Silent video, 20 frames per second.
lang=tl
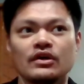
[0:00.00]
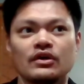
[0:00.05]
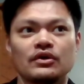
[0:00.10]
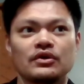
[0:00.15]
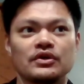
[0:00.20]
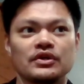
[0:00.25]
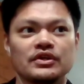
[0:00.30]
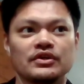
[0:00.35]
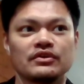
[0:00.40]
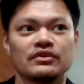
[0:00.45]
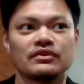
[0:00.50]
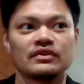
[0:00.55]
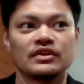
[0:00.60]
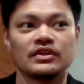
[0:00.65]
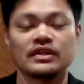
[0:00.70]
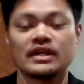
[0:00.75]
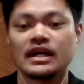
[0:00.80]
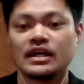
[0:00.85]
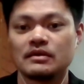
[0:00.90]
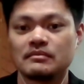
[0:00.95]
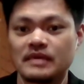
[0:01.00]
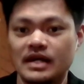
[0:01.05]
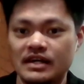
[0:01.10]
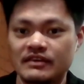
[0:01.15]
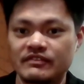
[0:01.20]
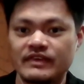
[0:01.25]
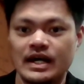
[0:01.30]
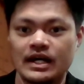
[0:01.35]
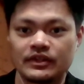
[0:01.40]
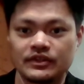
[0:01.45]
or yung yun nga yung
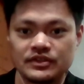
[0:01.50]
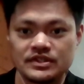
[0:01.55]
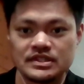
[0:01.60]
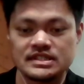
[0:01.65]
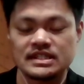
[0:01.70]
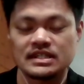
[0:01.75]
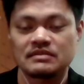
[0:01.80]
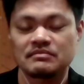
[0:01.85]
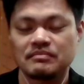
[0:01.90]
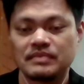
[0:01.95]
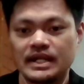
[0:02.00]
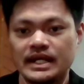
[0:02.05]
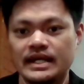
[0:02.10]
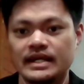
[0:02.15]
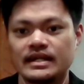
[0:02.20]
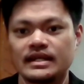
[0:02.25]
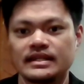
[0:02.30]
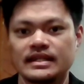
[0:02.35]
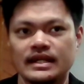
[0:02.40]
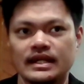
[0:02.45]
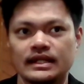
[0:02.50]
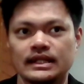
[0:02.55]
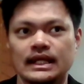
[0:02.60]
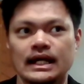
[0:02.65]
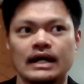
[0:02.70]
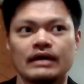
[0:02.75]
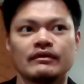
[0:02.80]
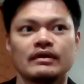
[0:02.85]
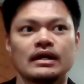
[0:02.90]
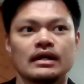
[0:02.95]
mga factors at play na
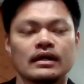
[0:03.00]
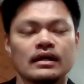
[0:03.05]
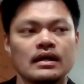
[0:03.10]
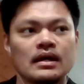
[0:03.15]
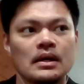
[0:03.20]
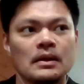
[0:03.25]
tinatawag.